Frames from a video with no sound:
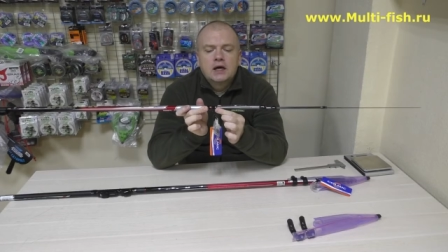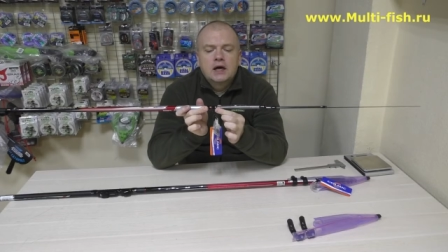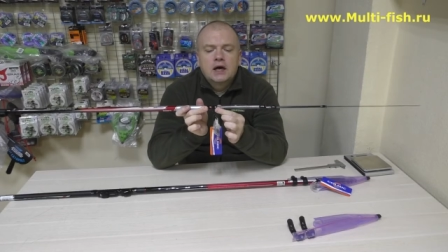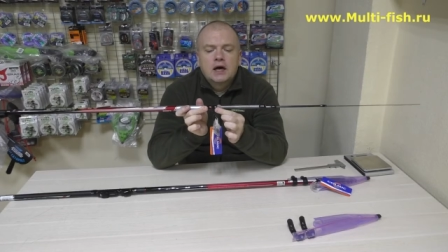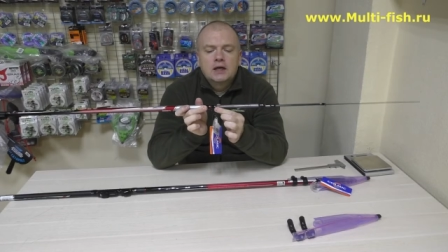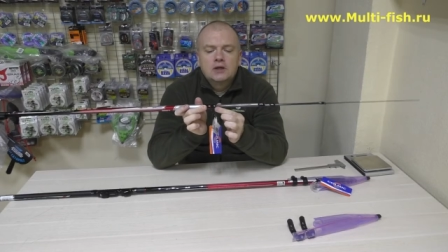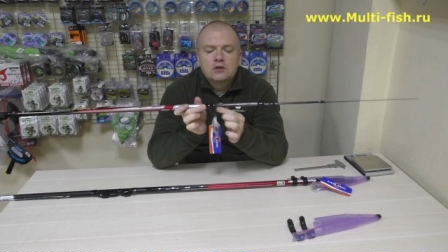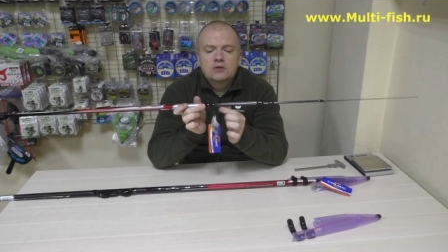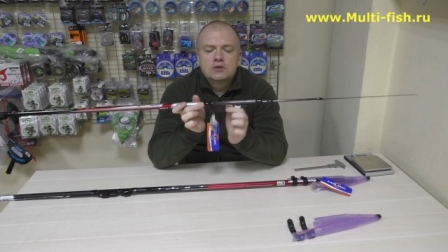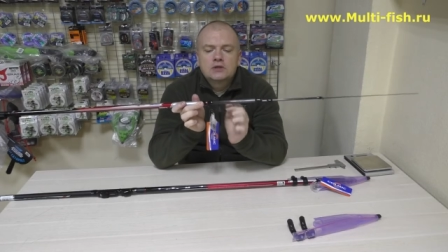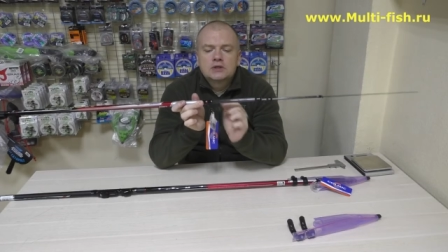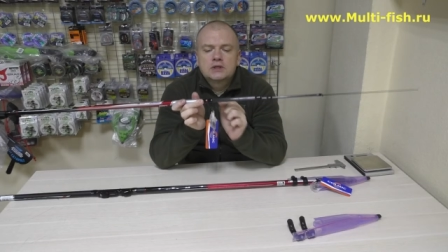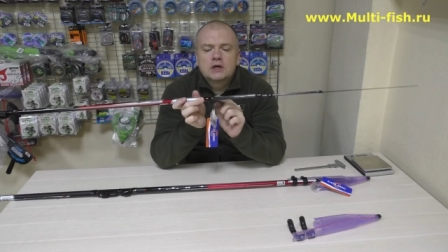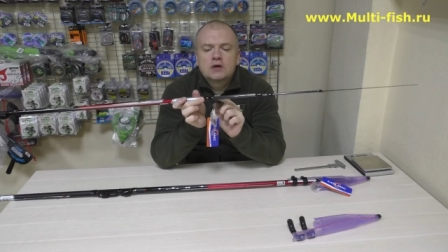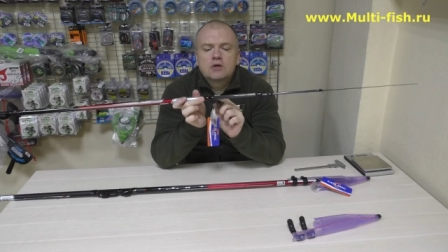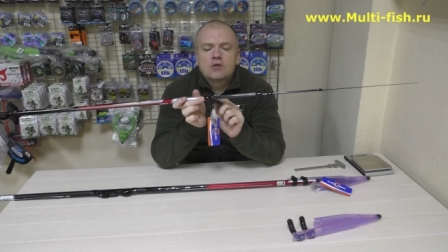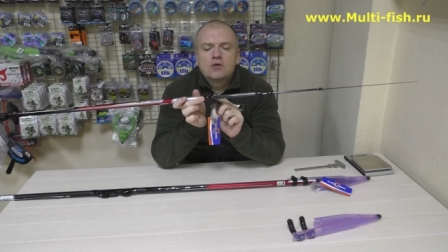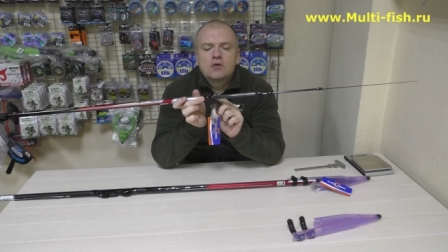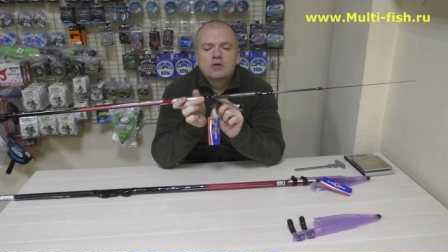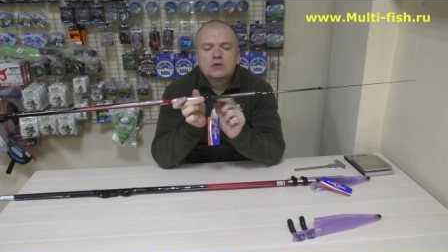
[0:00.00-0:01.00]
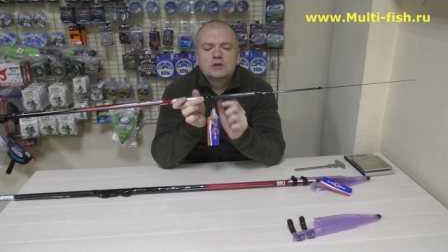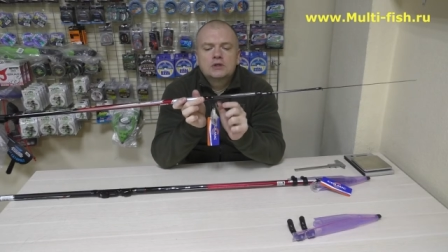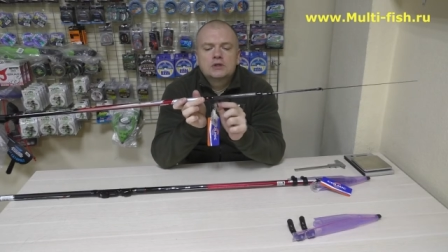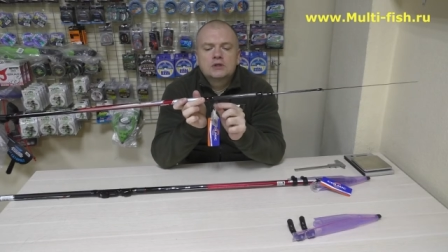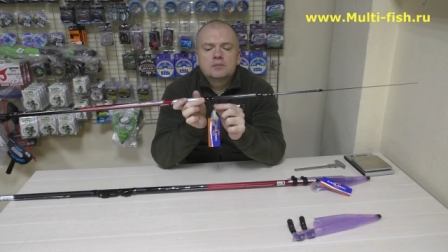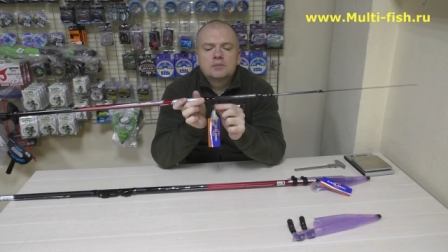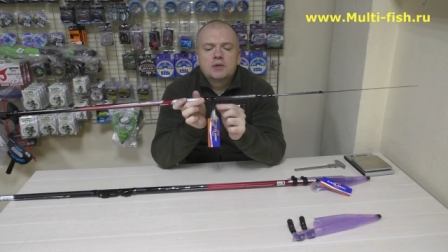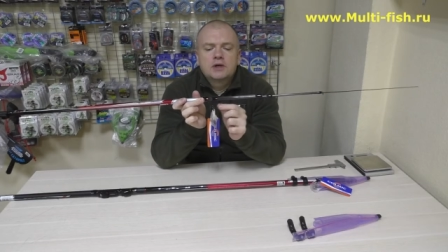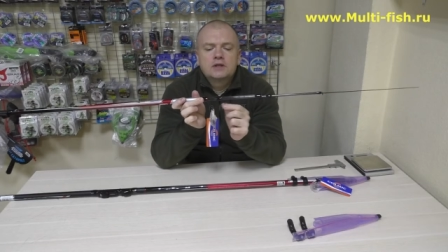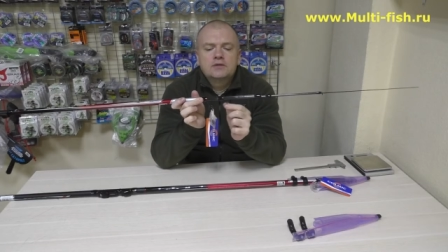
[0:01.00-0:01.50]
оно
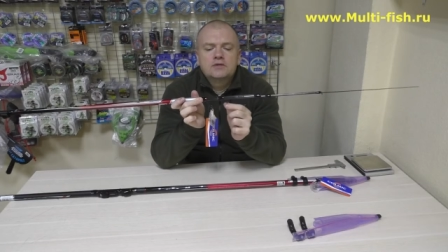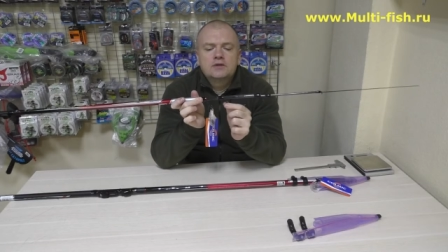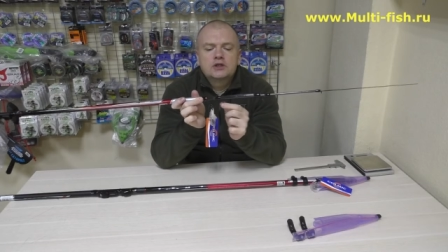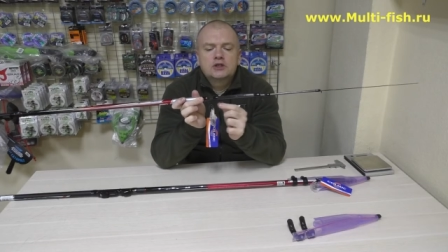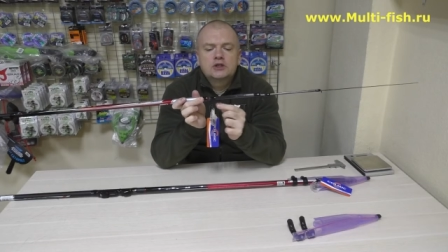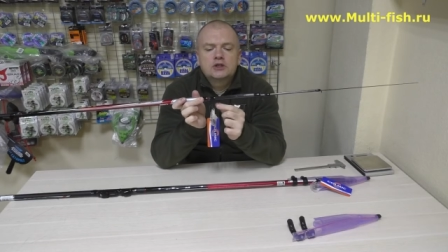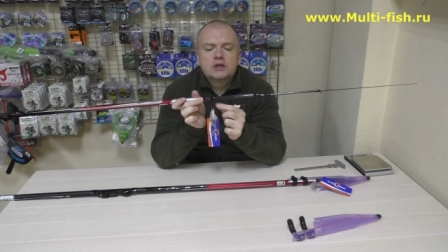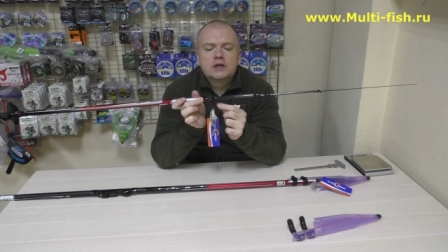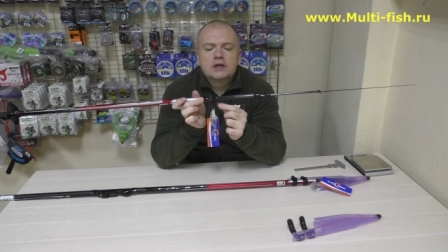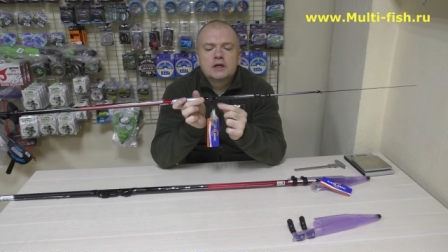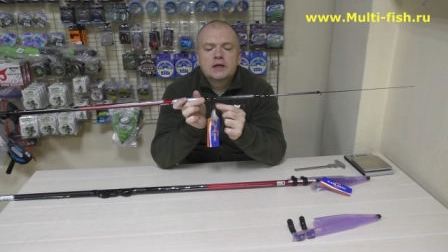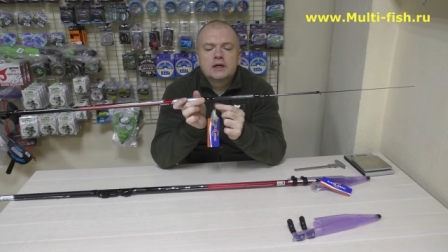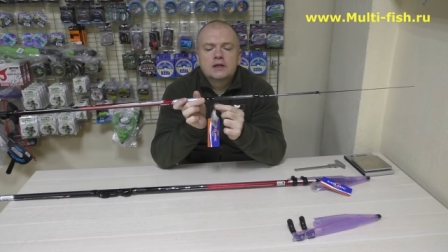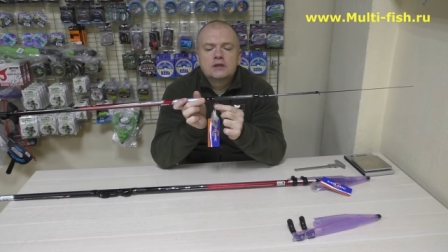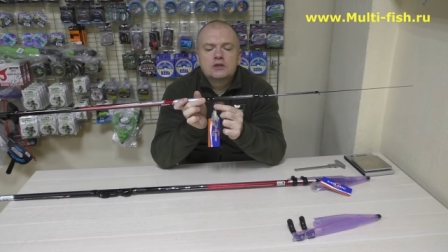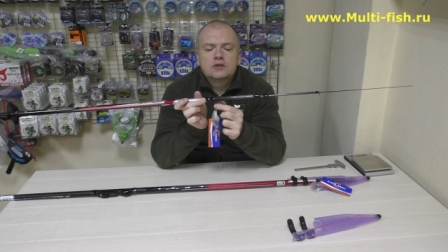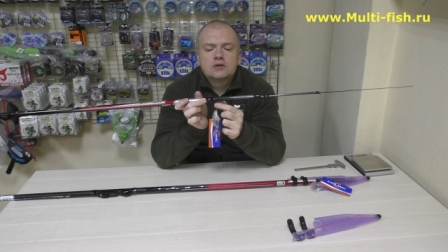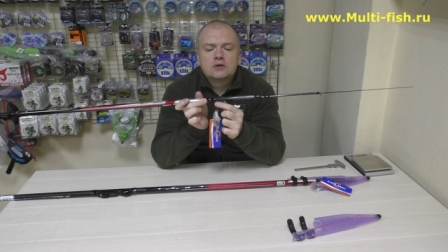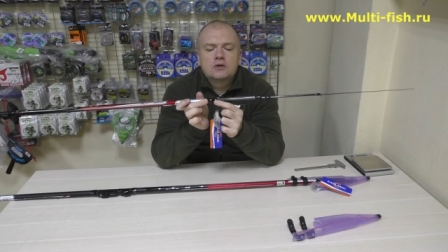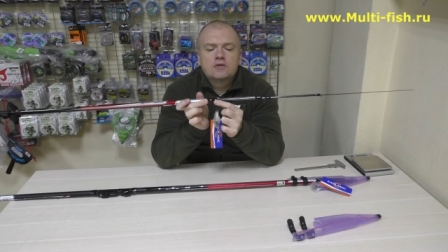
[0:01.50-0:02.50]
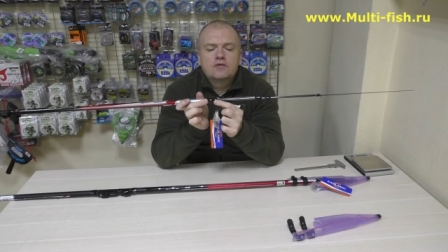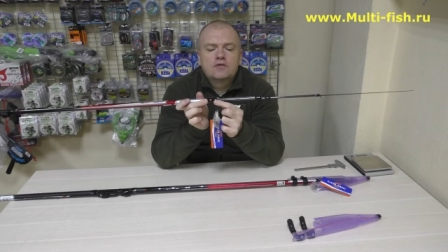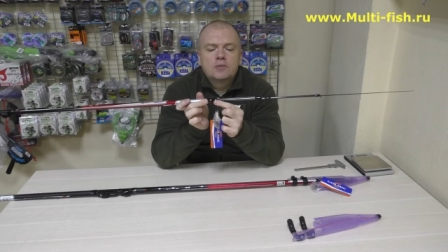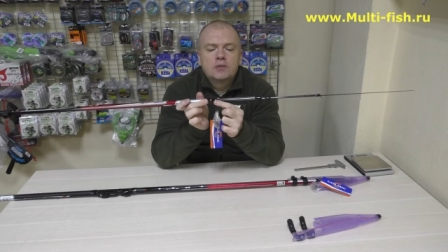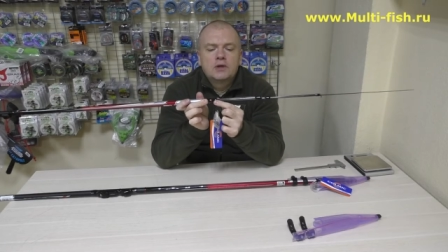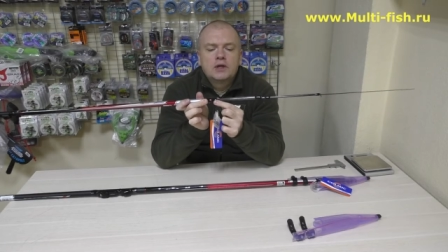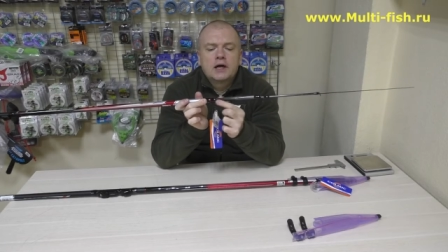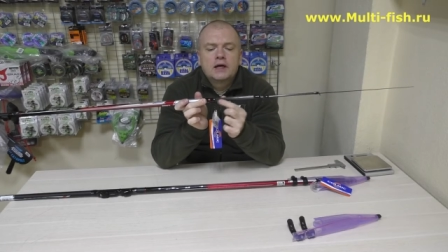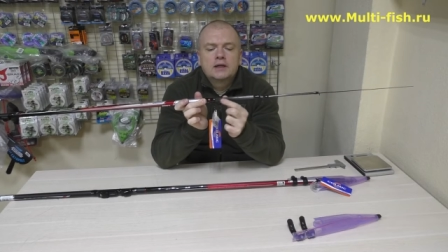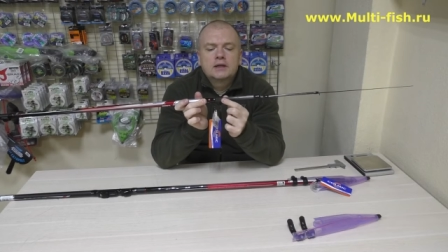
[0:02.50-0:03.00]
заходит, подвижное кольцо, в
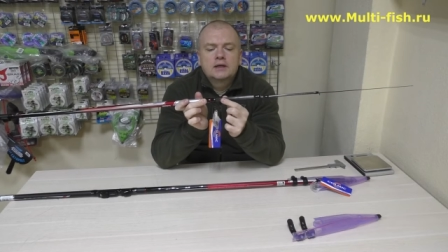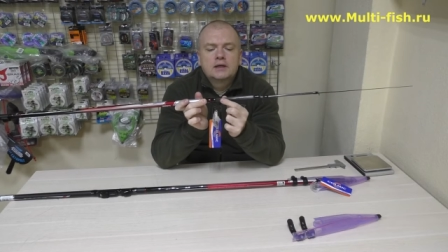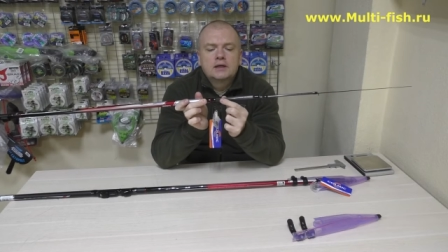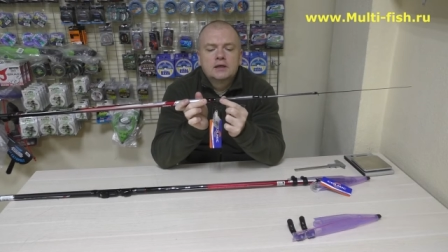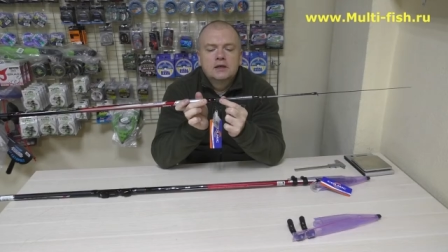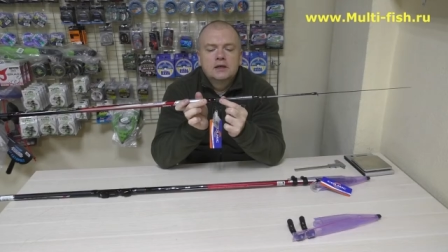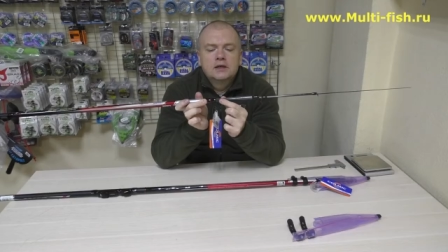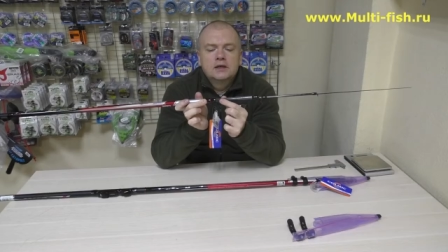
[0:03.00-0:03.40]
бланк –